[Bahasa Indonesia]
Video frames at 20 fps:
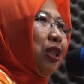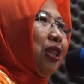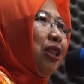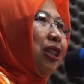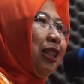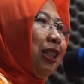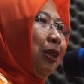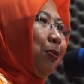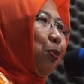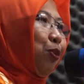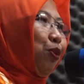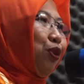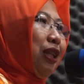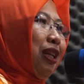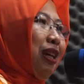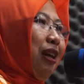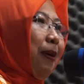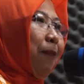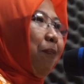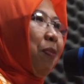sendiri
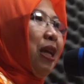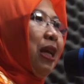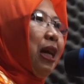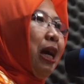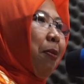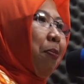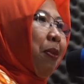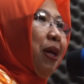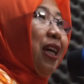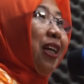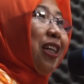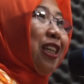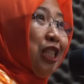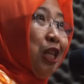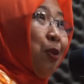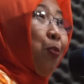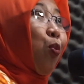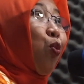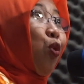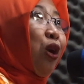punya apa ya
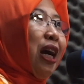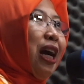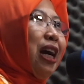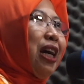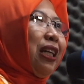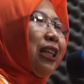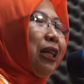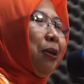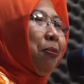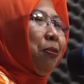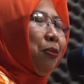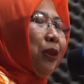kesibukan ke,